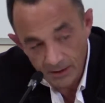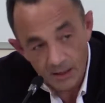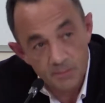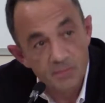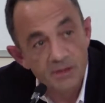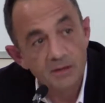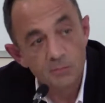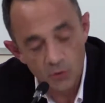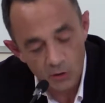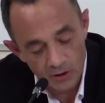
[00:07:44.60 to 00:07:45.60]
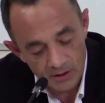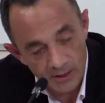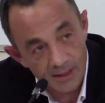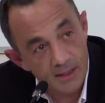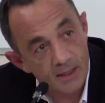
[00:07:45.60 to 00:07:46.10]
Kreplin,
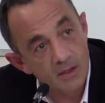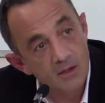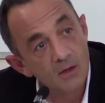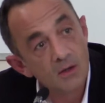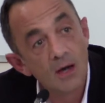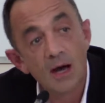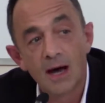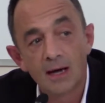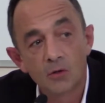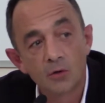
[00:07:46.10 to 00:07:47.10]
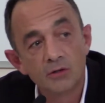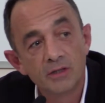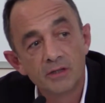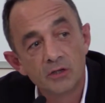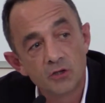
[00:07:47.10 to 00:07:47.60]
Bleuler euh, accordaient
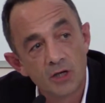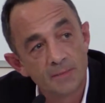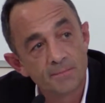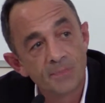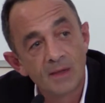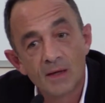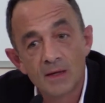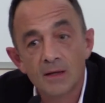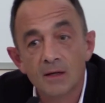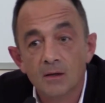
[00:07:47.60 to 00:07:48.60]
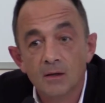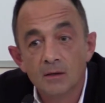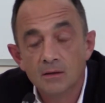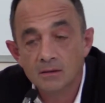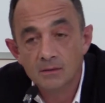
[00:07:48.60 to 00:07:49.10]
déjà
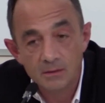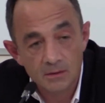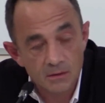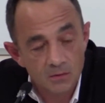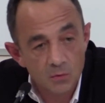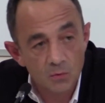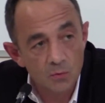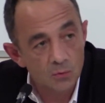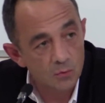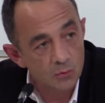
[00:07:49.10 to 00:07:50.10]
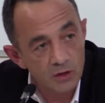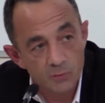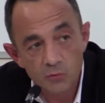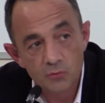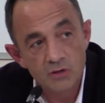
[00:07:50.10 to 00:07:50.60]
euh, au,
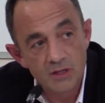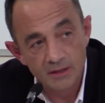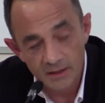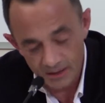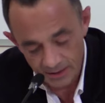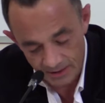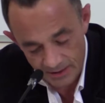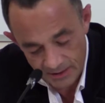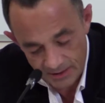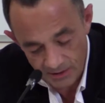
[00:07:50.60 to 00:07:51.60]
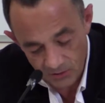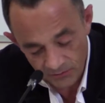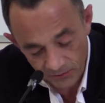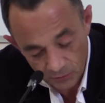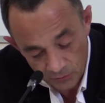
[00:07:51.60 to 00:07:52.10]
début du siècle dernier, au
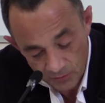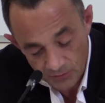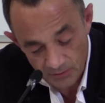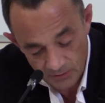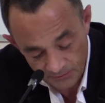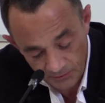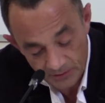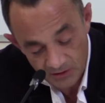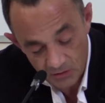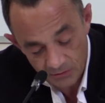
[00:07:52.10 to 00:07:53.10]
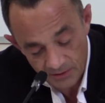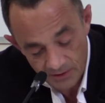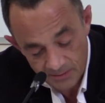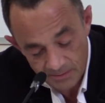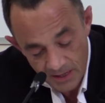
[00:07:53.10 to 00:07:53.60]
fin du euh, fin
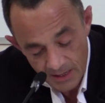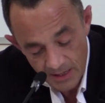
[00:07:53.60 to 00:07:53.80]
19e,